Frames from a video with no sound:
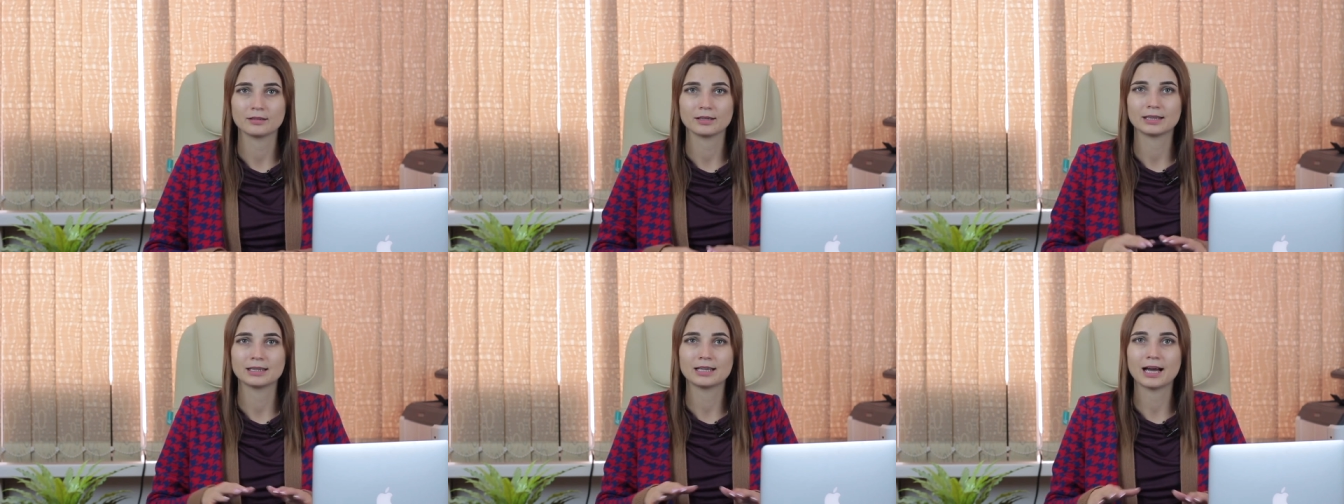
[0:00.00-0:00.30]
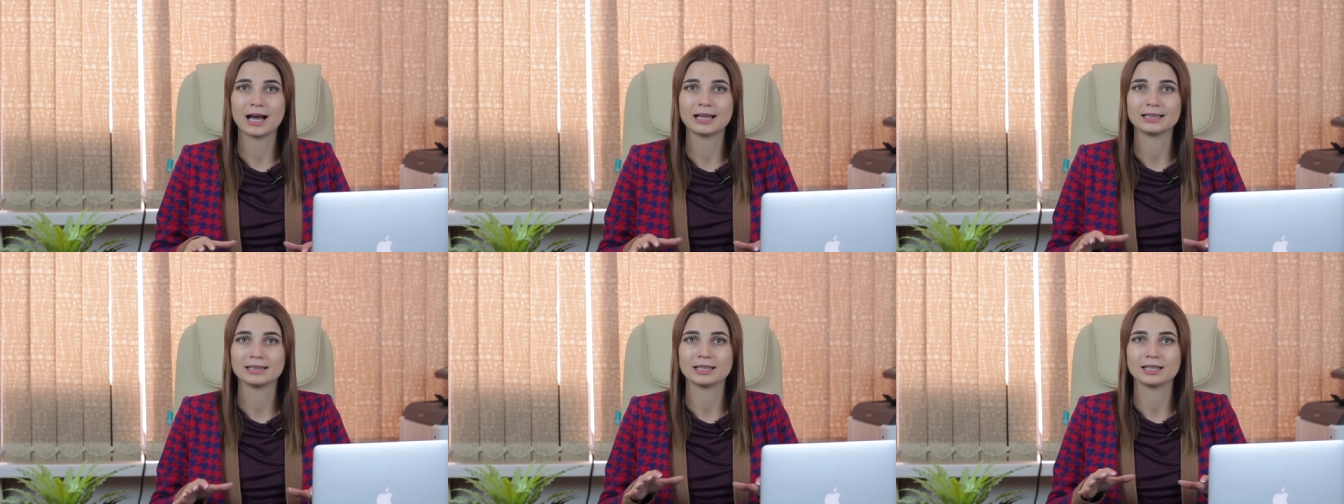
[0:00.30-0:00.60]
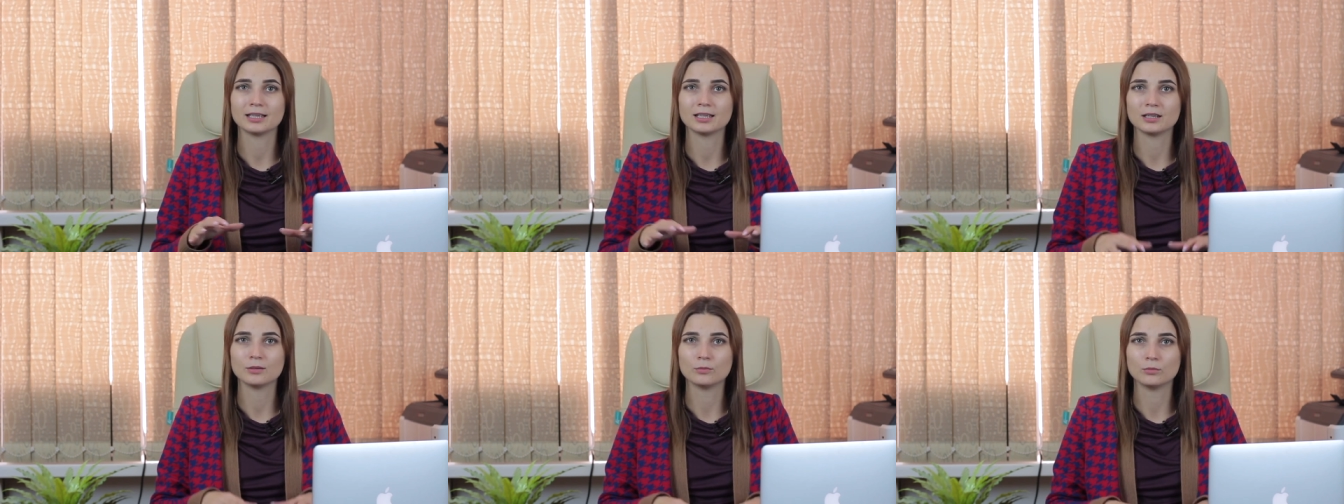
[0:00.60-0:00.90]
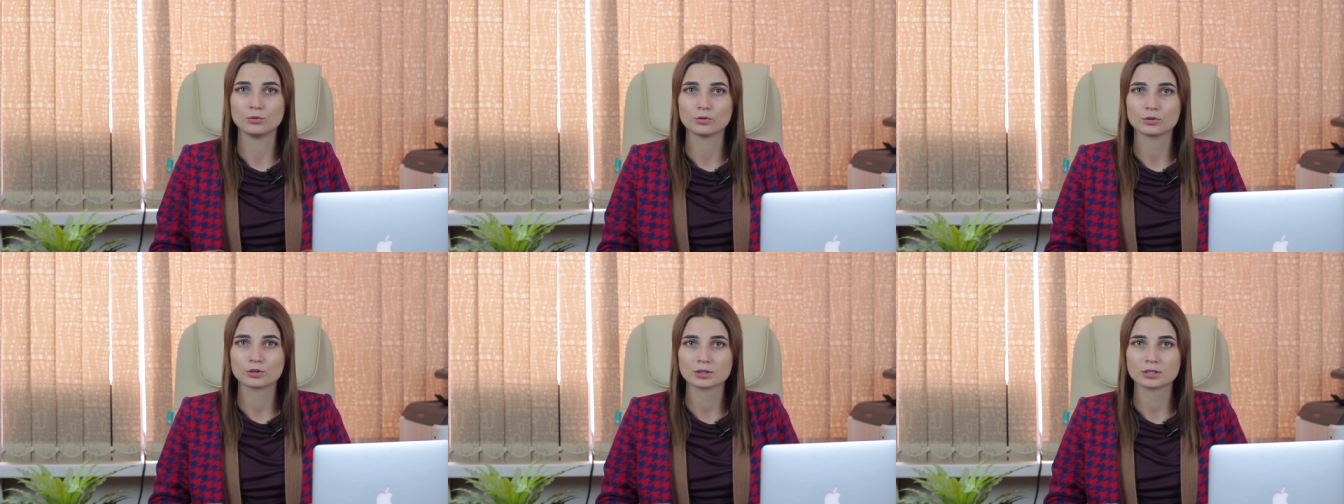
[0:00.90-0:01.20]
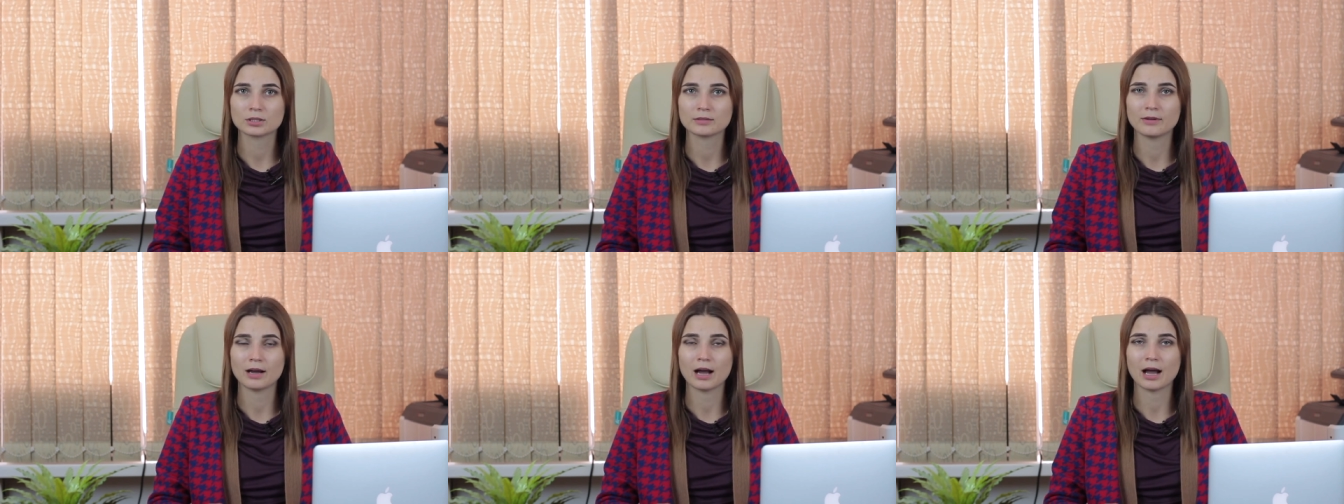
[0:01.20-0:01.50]
данное
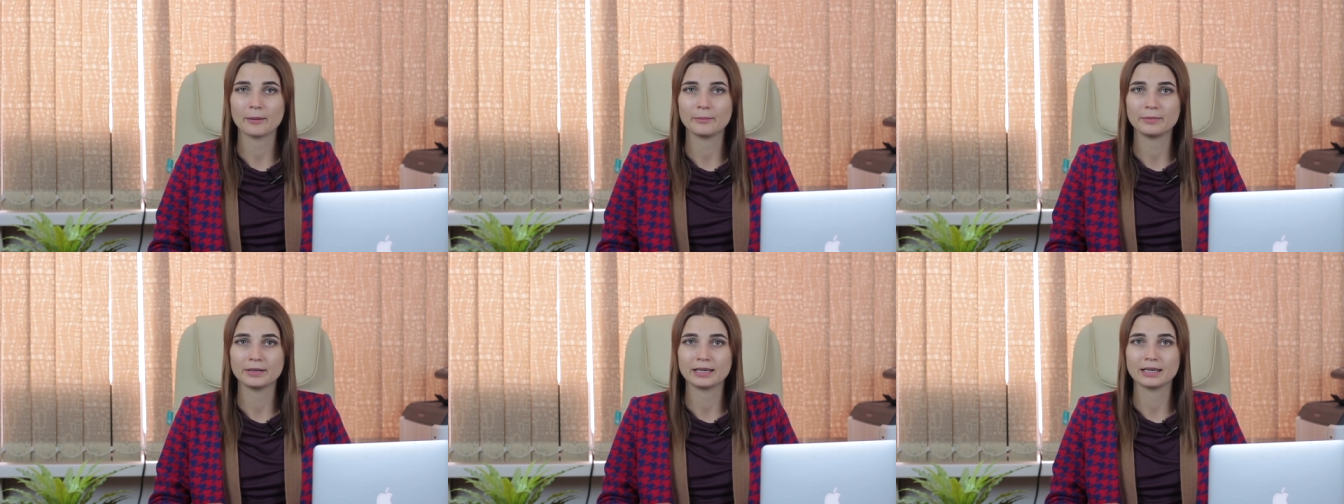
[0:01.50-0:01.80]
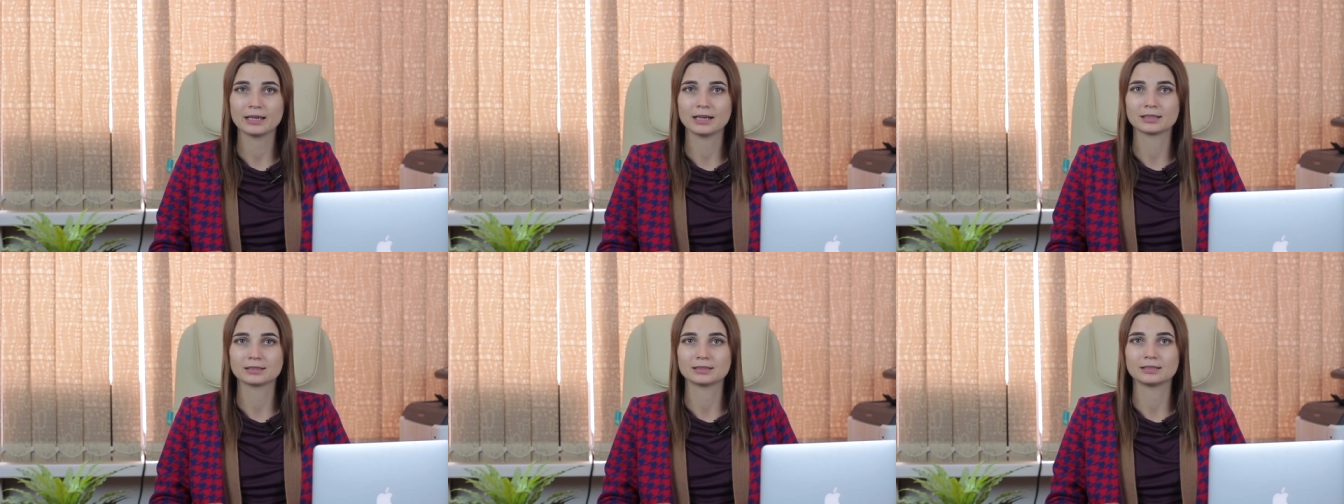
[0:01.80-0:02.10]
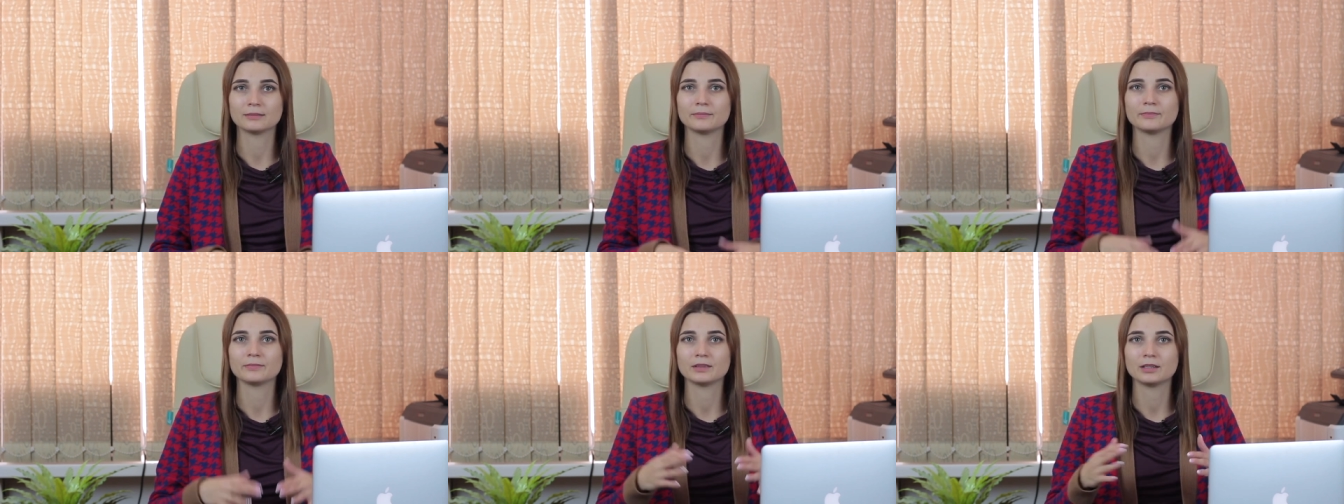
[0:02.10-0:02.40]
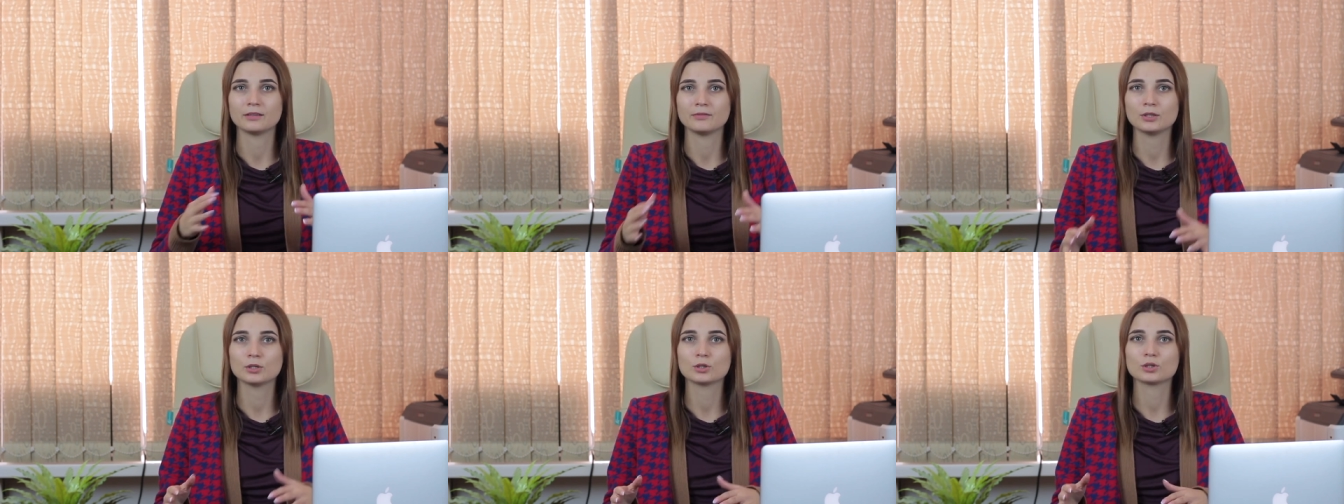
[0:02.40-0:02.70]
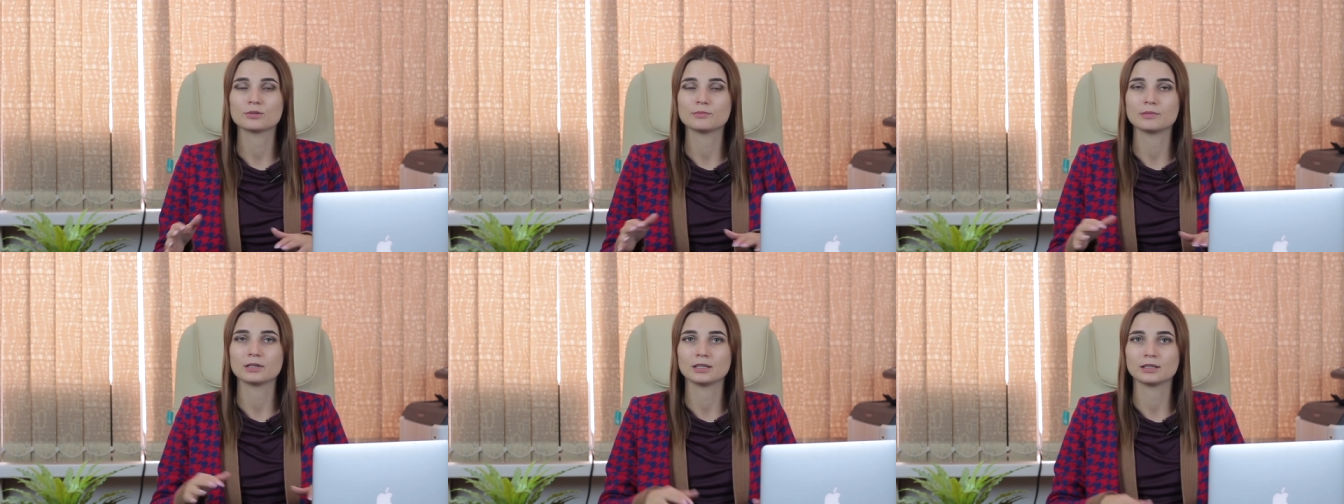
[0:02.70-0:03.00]
имущество, объект
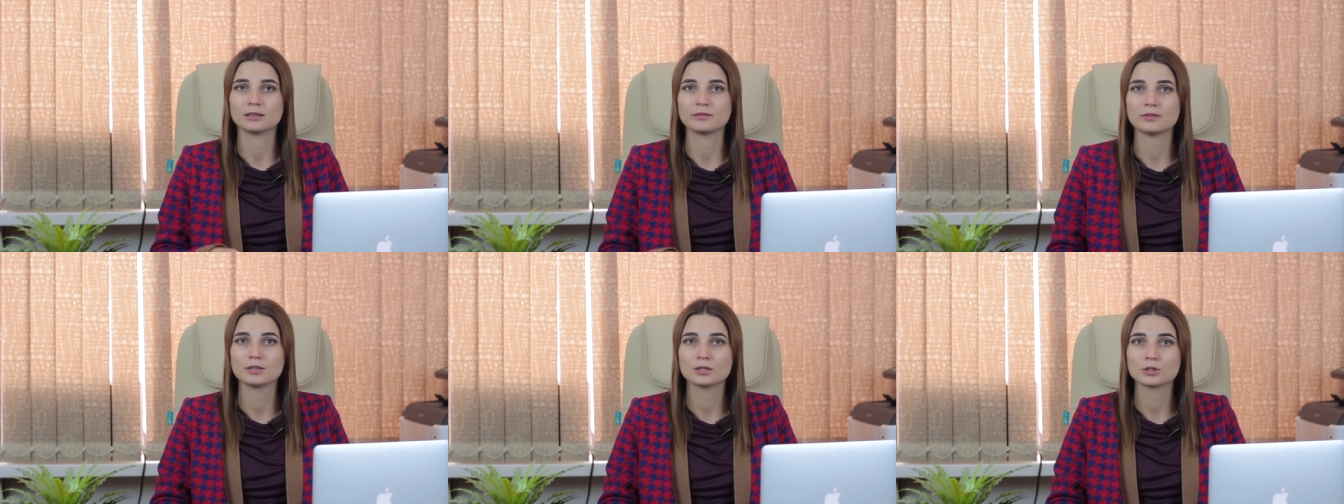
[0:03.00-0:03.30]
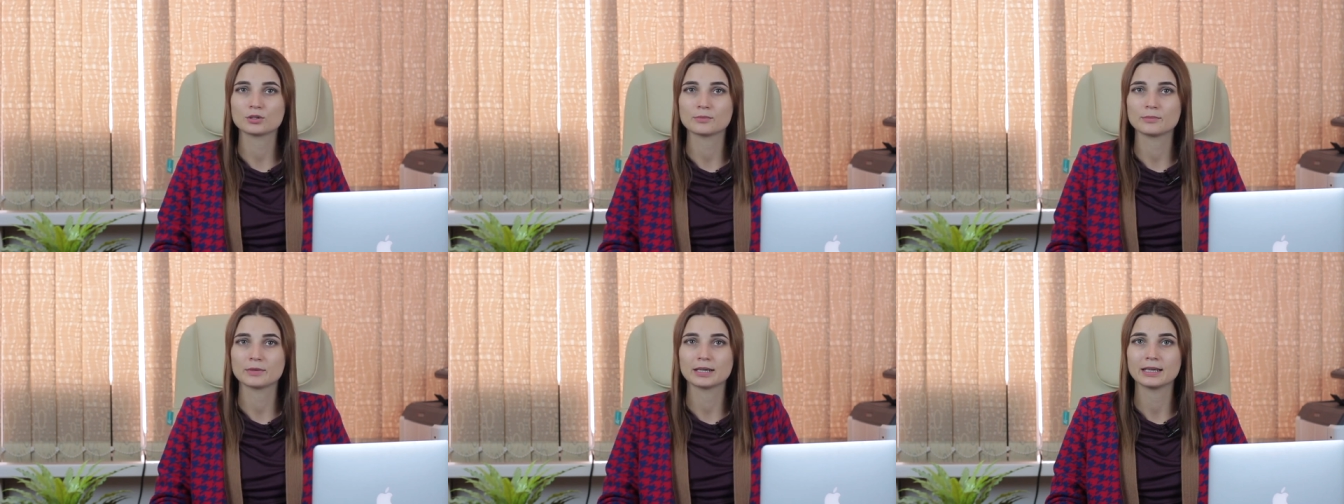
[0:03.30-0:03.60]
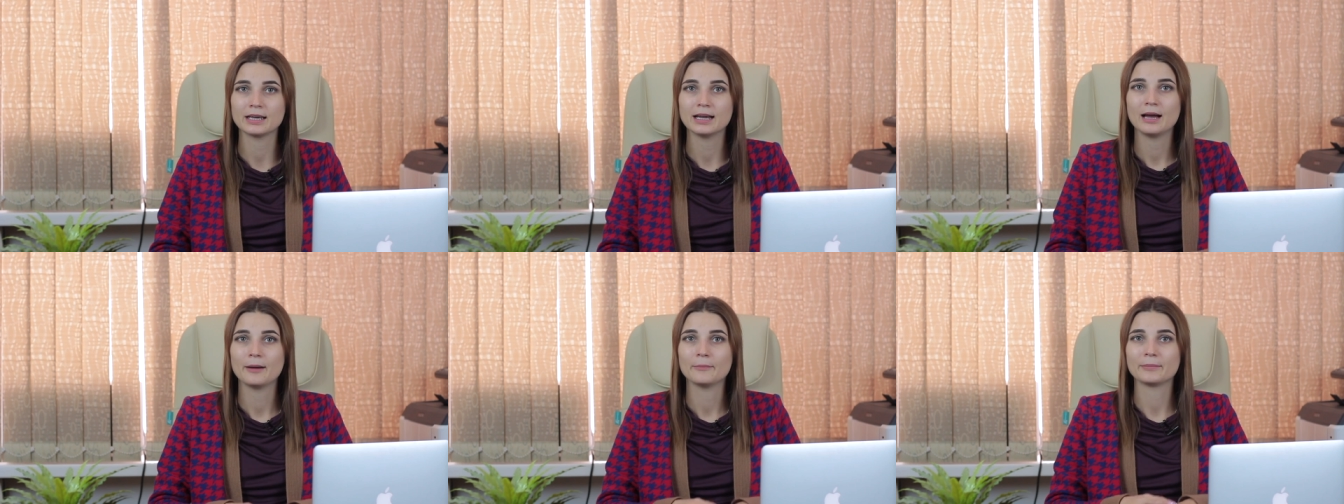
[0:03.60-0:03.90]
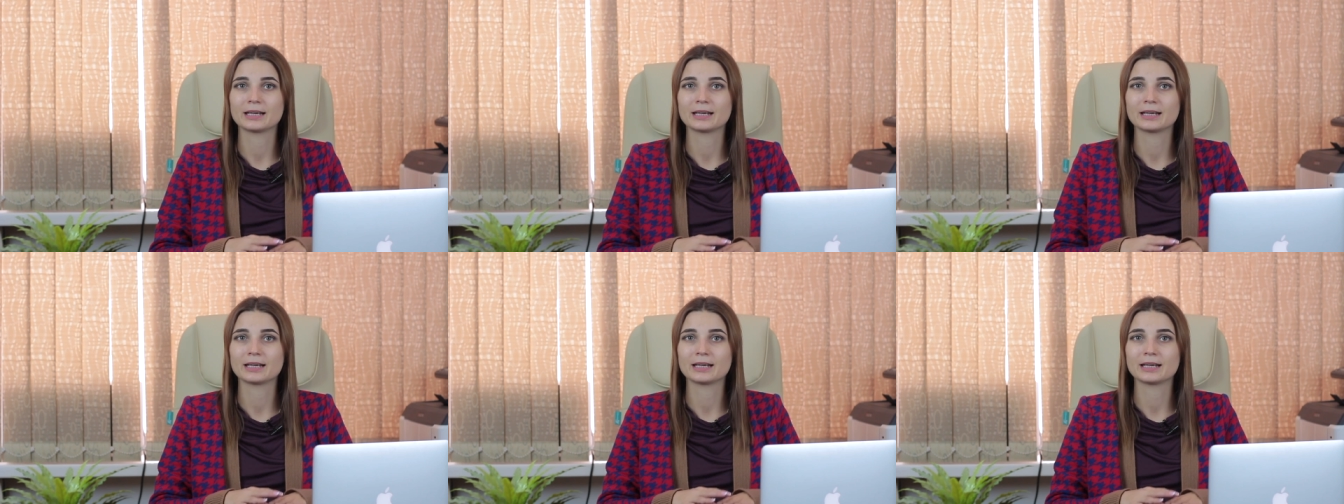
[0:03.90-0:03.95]
движимый, недвижимый,